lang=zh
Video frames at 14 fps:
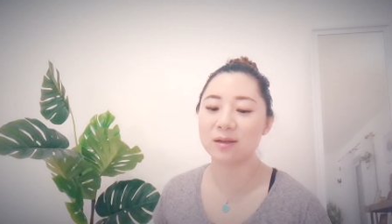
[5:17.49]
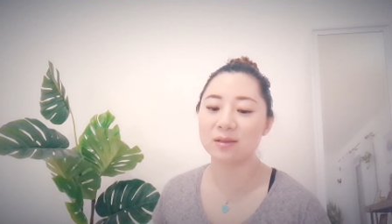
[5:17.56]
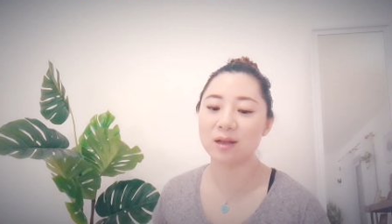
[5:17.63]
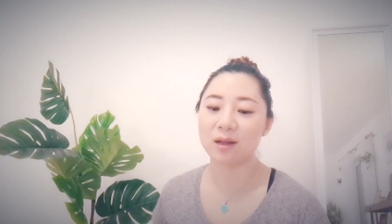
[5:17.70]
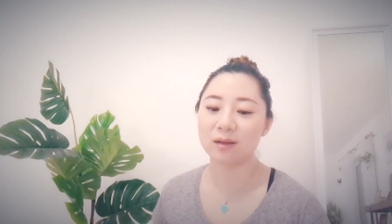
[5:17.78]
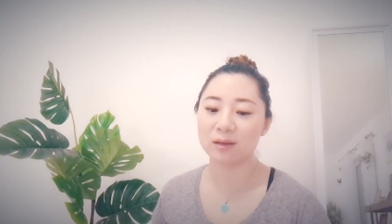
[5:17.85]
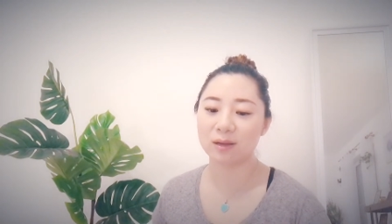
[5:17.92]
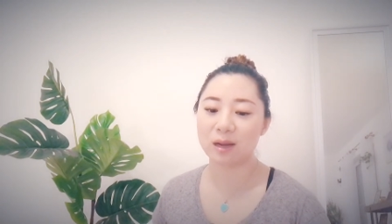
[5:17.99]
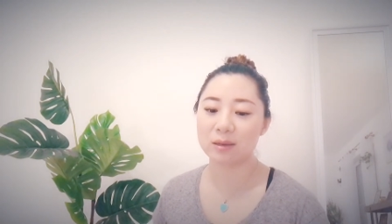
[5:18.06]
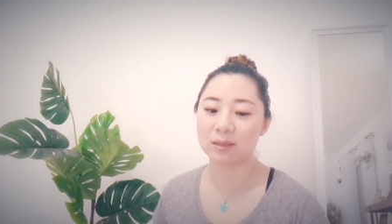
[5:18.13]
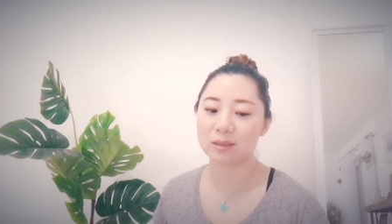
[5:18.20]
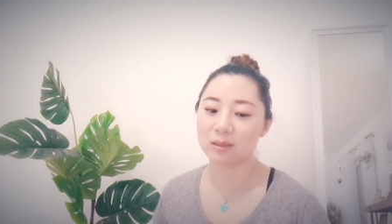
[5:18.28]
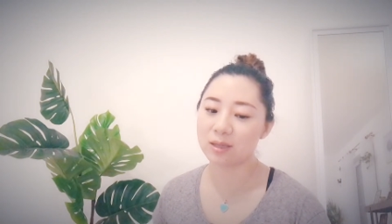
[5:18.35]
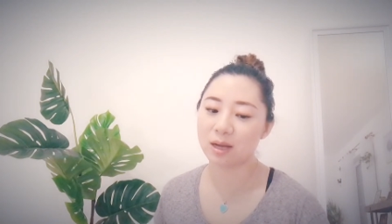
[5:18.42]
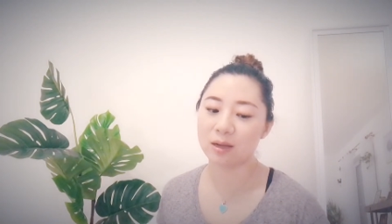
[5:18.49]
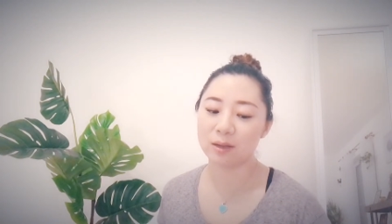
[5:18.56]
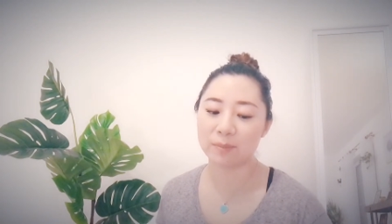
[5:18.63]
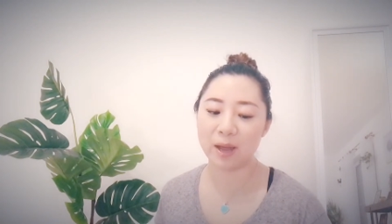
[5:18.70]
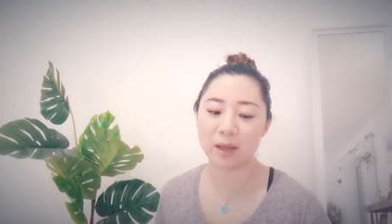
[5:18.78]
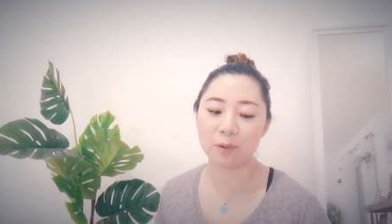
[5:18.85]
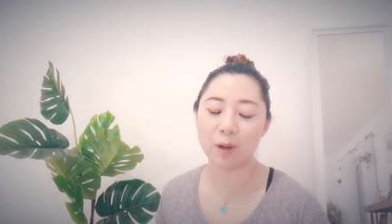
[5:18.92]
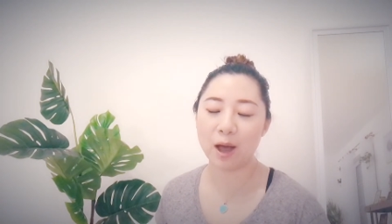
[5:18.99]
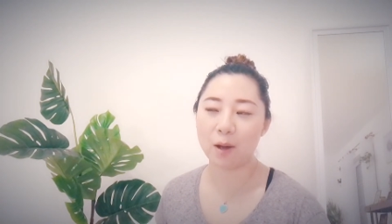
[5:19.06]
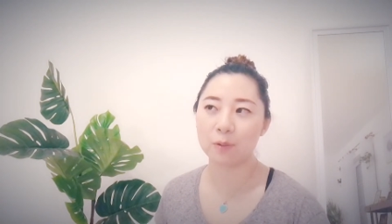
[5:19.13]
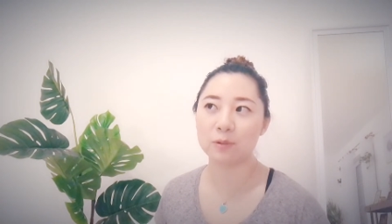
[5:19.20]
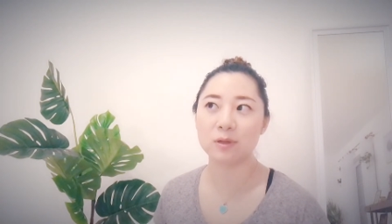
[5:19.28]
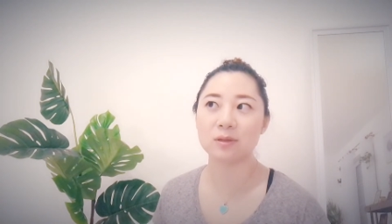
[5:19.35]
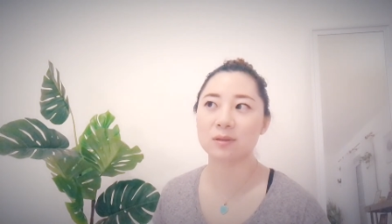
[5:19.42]
上了个上个礼拜的
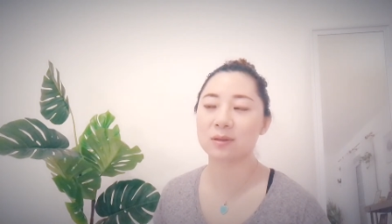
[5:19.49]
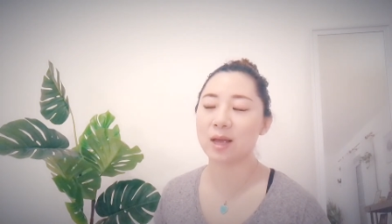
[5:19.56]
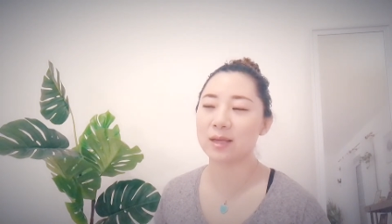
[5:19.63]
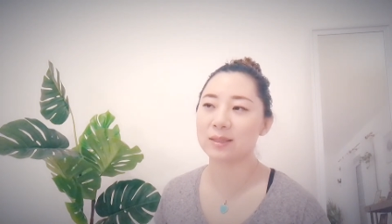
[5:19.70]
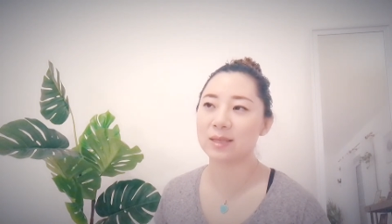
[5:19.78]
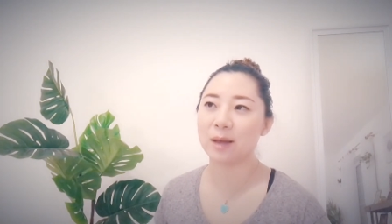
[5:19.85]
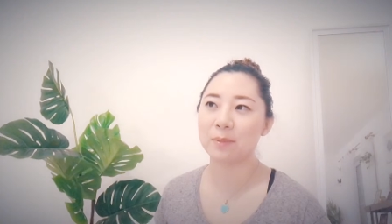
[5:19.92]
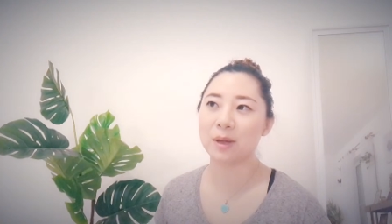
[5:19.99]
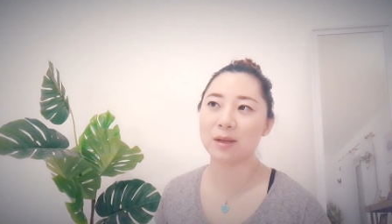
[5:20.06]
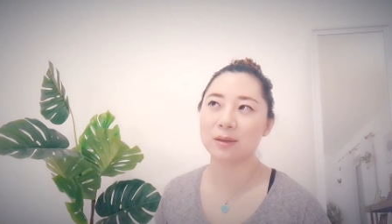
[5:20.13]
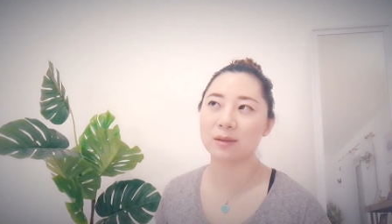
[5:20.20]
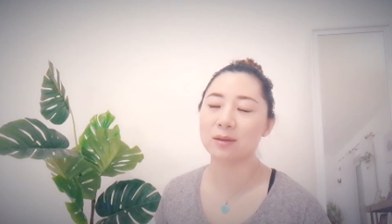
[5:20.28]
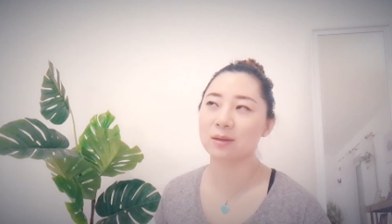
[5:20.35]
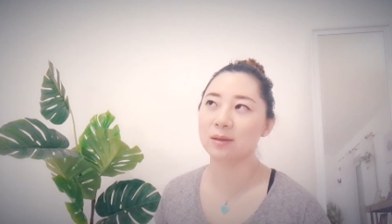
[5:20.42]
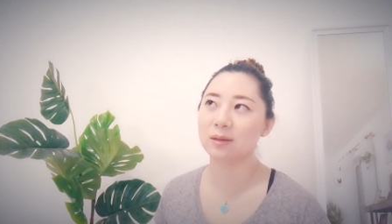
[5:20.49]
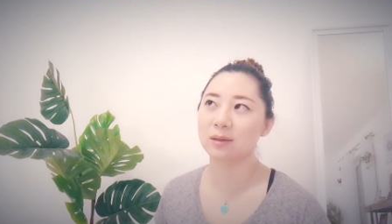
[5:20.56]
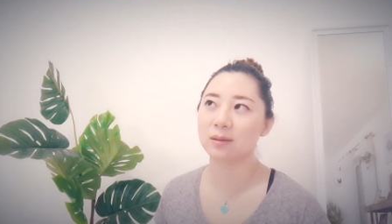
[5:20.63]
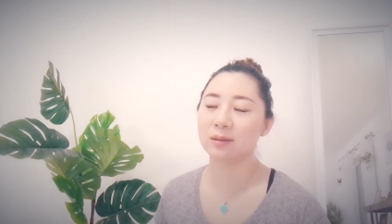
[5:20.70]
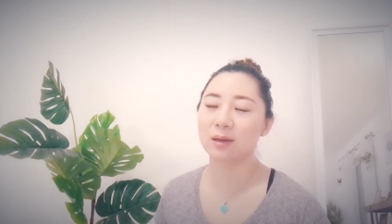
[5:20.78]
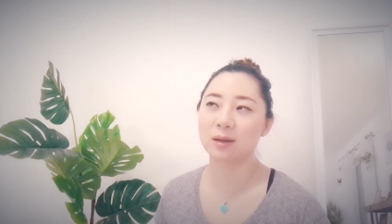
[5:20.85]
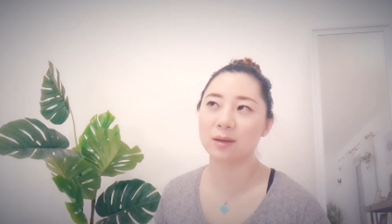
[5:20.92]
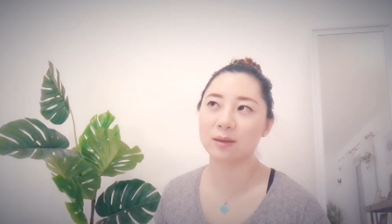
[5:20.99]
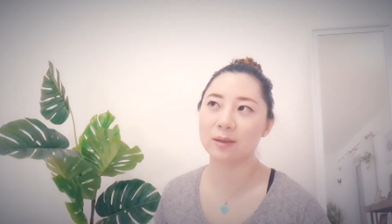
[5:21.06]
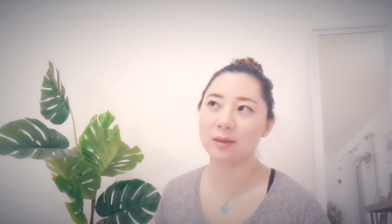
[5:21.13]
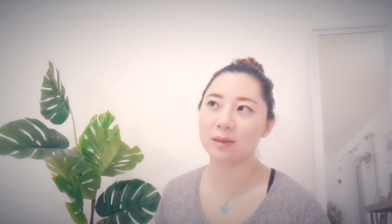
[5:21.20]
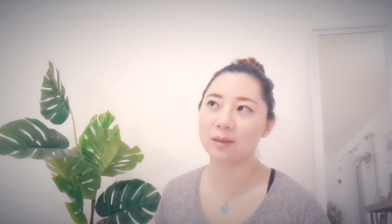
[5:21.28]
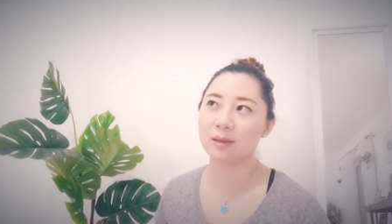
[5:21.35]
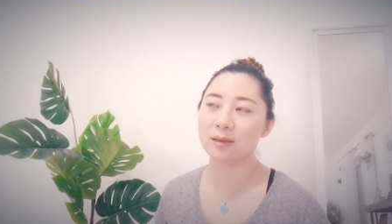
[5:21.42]
话，我一直在加班，一个呃
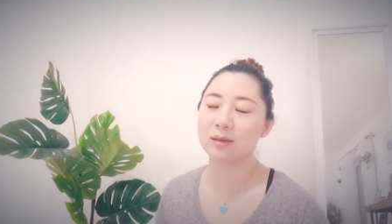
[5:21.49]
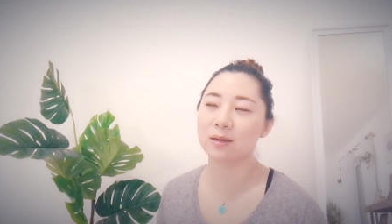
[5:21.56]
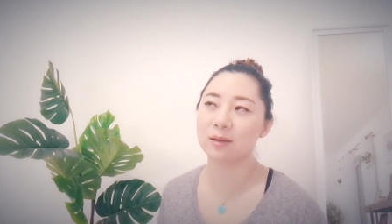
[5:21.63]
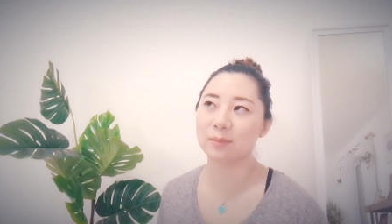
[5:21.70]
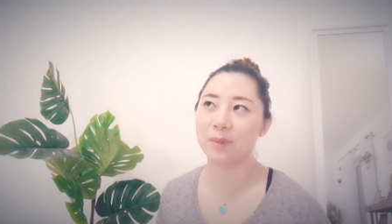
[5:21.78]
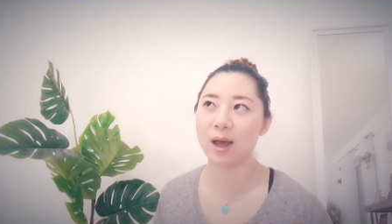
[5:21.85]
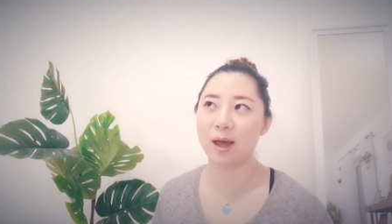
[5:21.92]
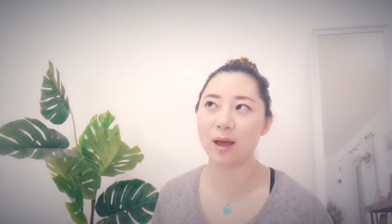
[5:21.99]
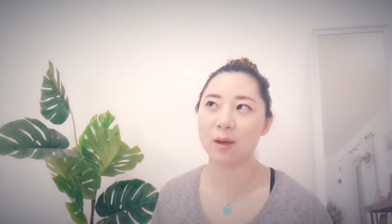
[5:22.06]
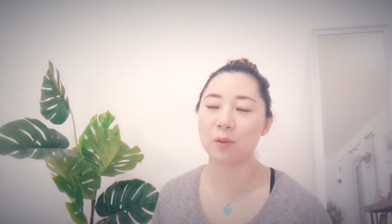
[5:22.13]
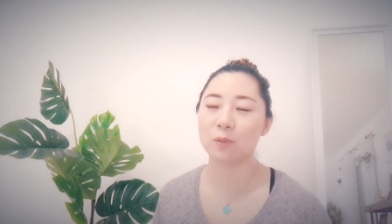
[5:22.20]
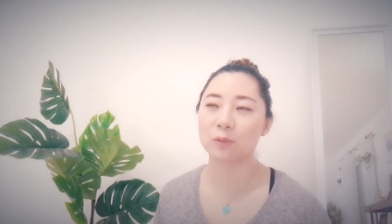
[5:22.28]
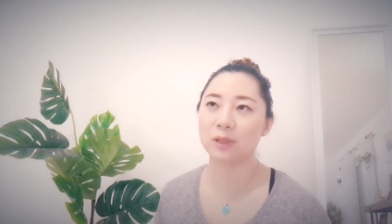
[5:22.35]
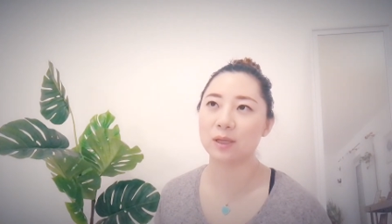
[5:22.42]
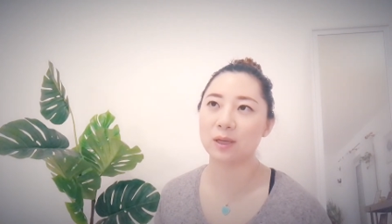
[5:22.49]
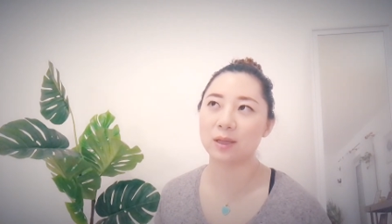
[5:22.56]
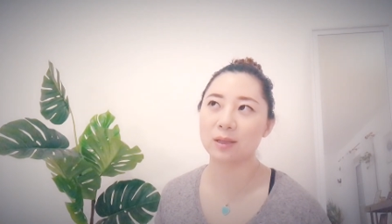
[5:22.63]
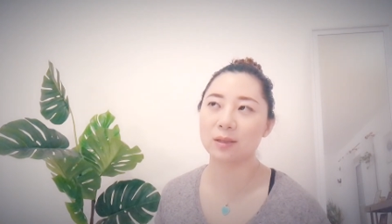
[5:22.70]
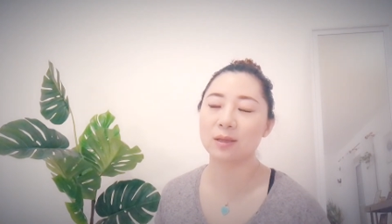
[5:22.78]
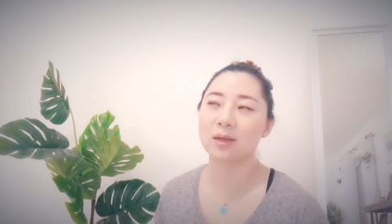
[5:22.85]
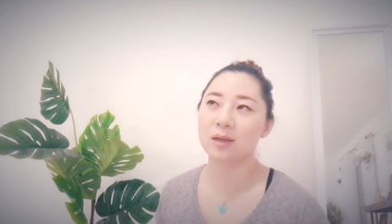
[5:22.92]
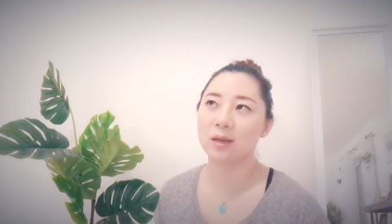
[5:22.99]
一个礼拜五天，